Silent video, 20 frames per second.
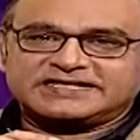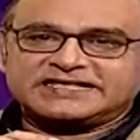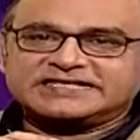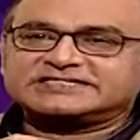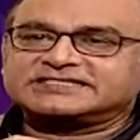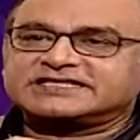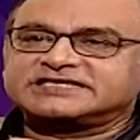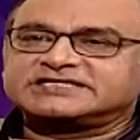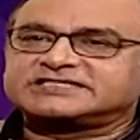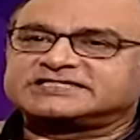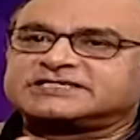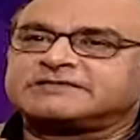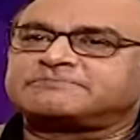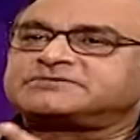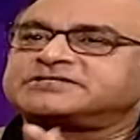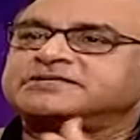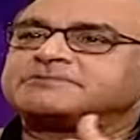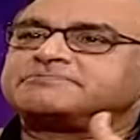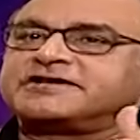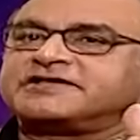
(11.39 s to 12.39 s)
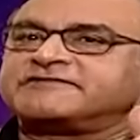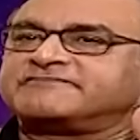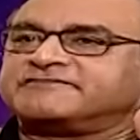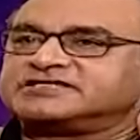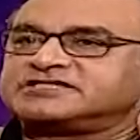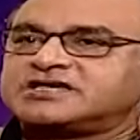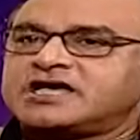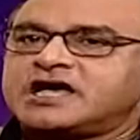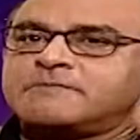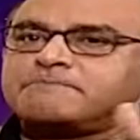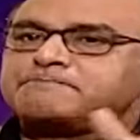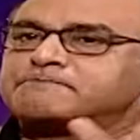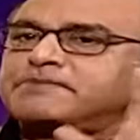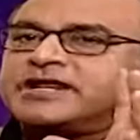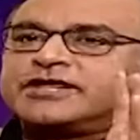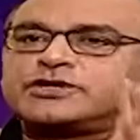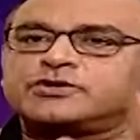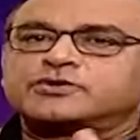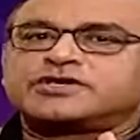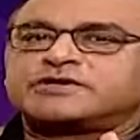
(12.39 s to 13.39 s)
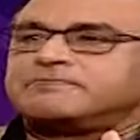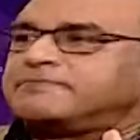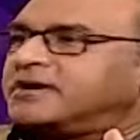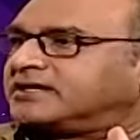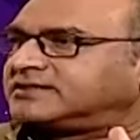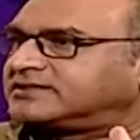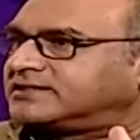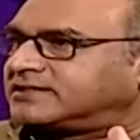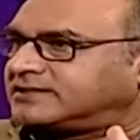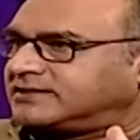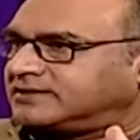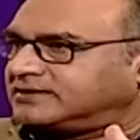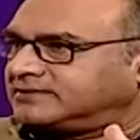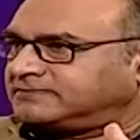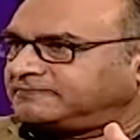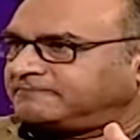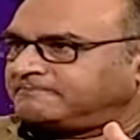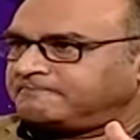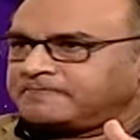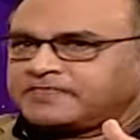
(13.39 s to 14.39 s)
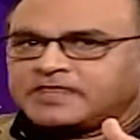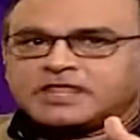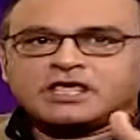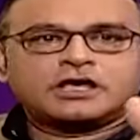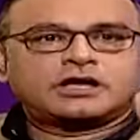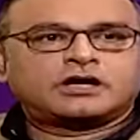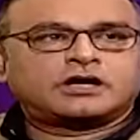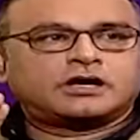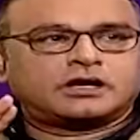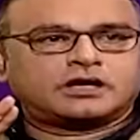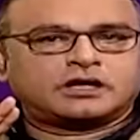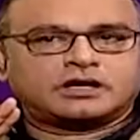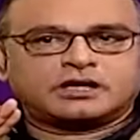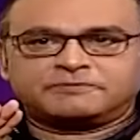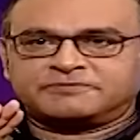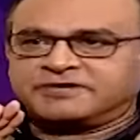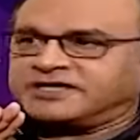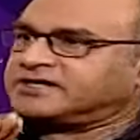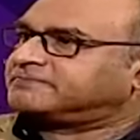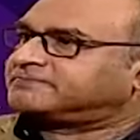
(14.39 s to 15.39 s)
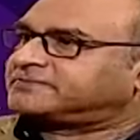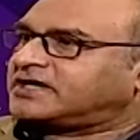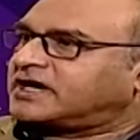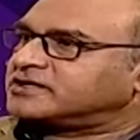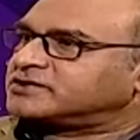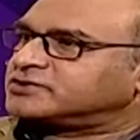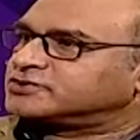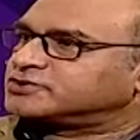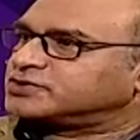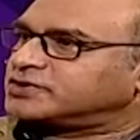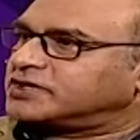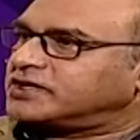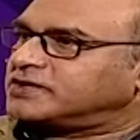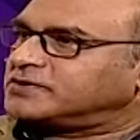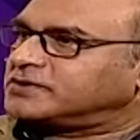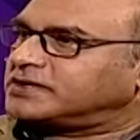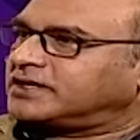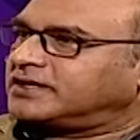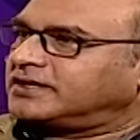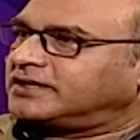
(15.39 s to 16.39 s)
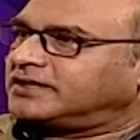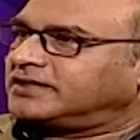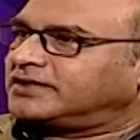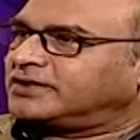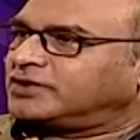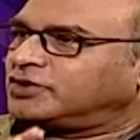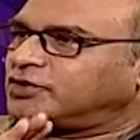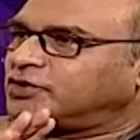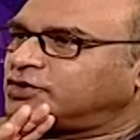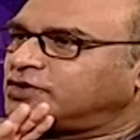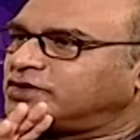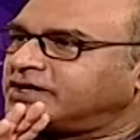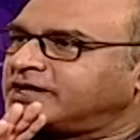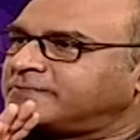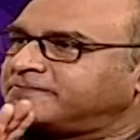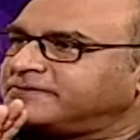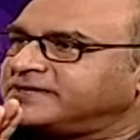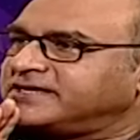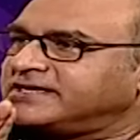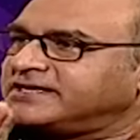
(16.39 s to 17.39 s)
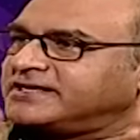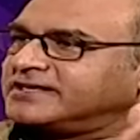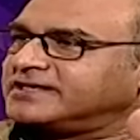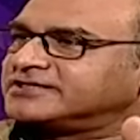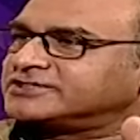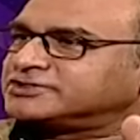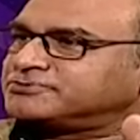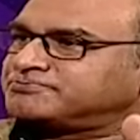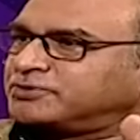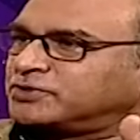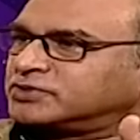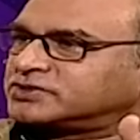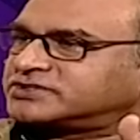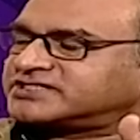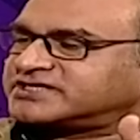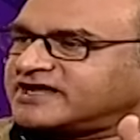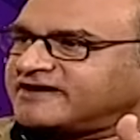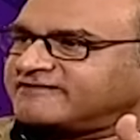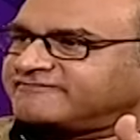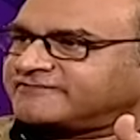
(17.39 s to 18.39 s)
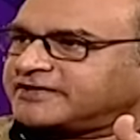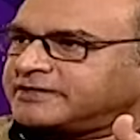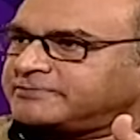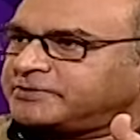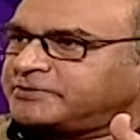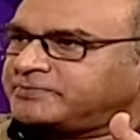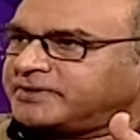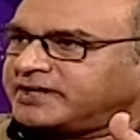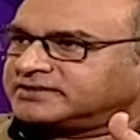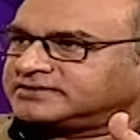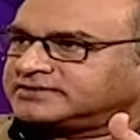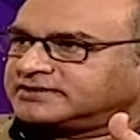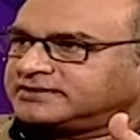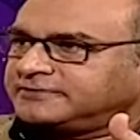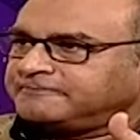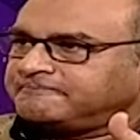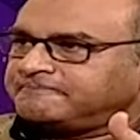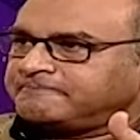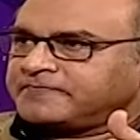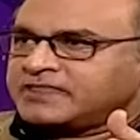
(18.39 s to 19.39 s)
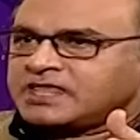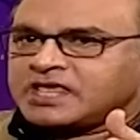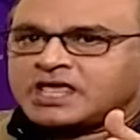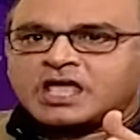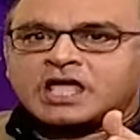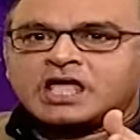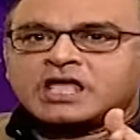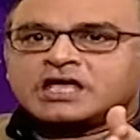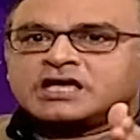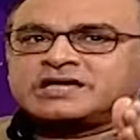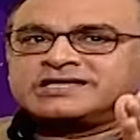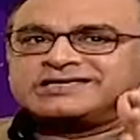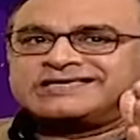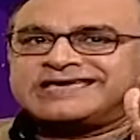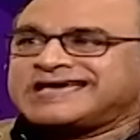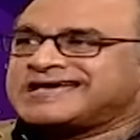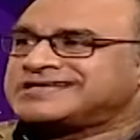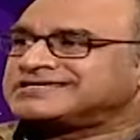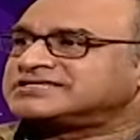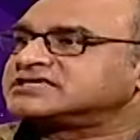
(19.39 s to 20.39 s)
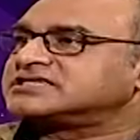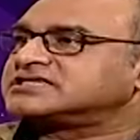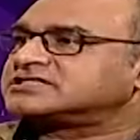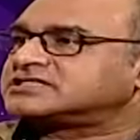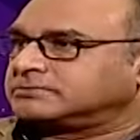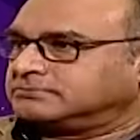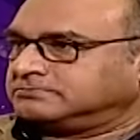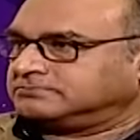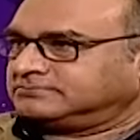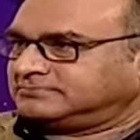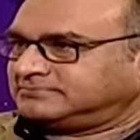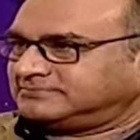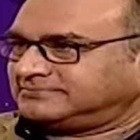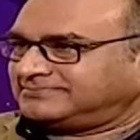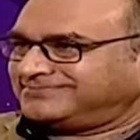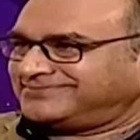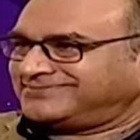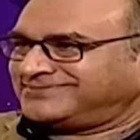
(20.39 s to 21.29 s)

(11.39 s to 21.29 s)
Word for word: इसकी सबसे बड़ी वजह हम प्लेयरों की बात कर रहे हैं आ, हम्म। अपने कप्तान को सुना होगा हम्म। उन्होंने अपने स्पोर्ट्स स्टाफ की भी बात की हम्म। ये है सिस्टम